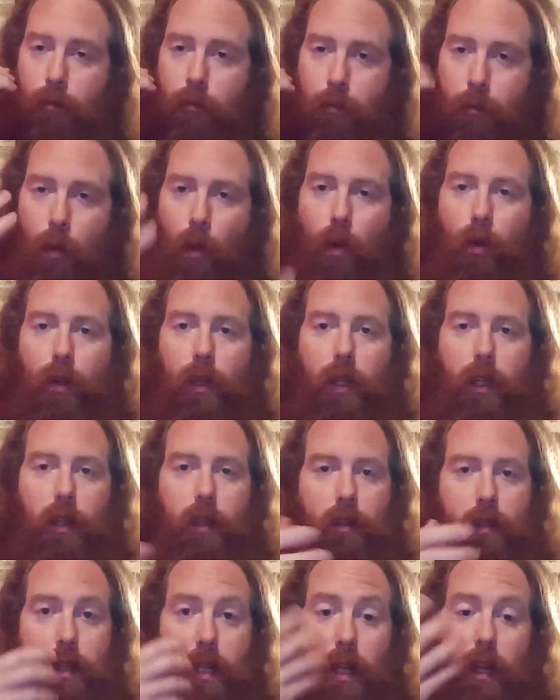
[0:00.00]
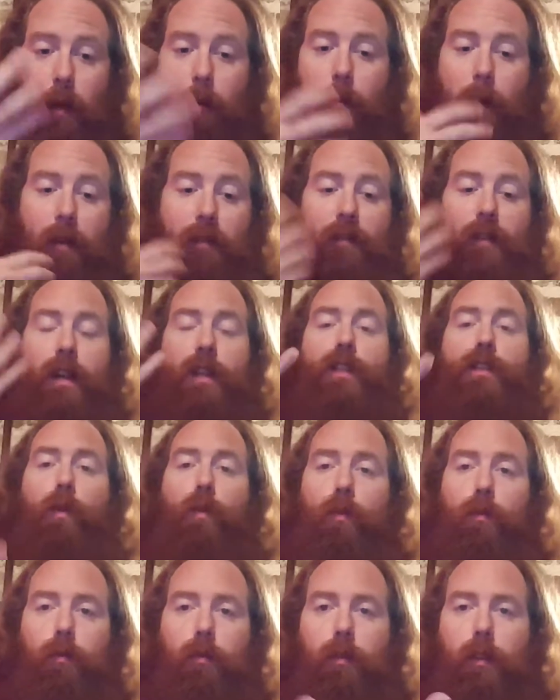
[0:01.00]
pour y dire ma
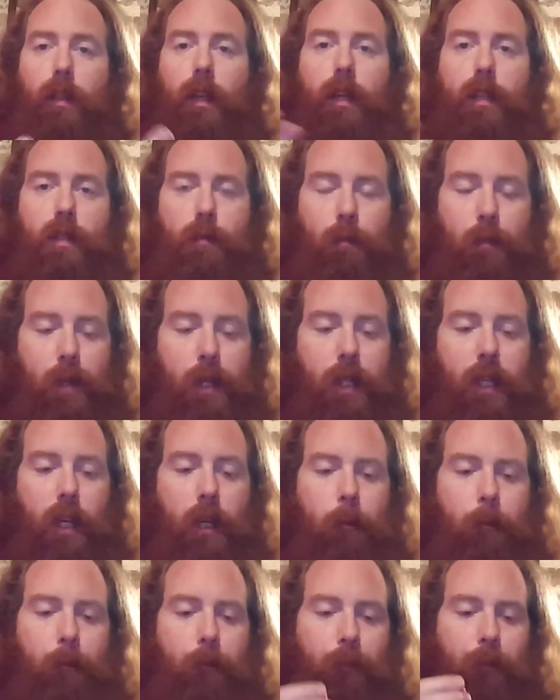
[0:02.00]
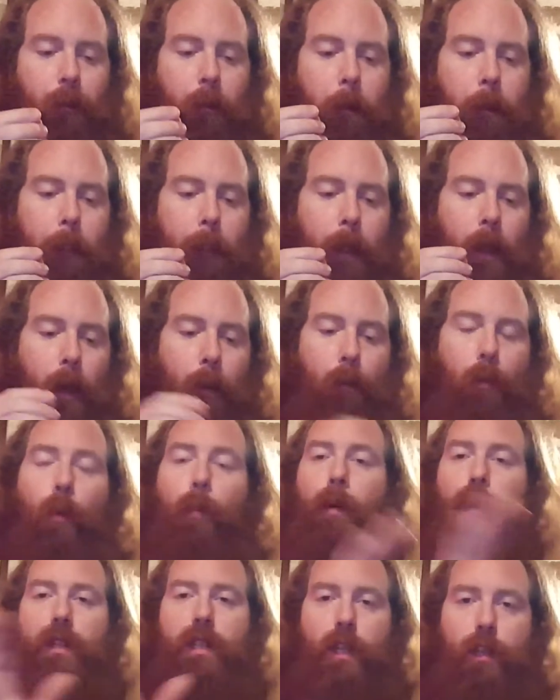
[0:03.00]
façon d'expliquer, pour
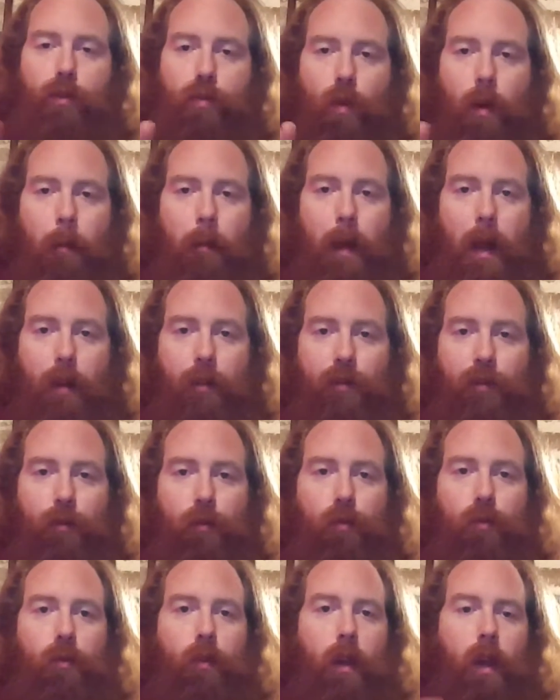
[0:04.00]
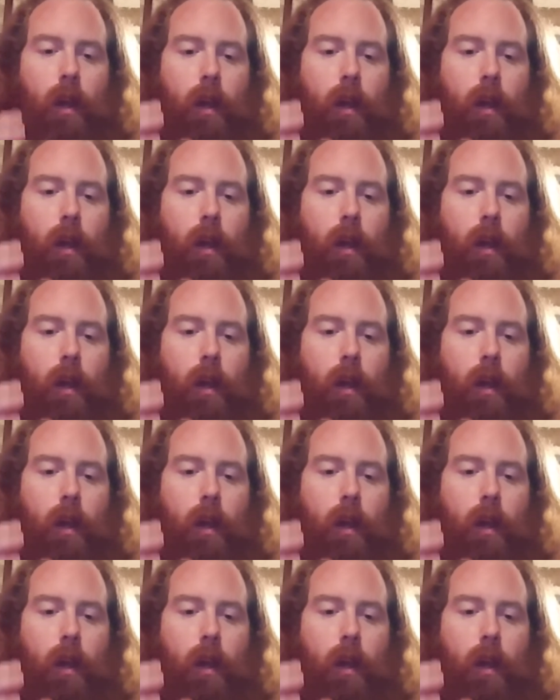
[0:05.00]
pas que ça soit mal vu.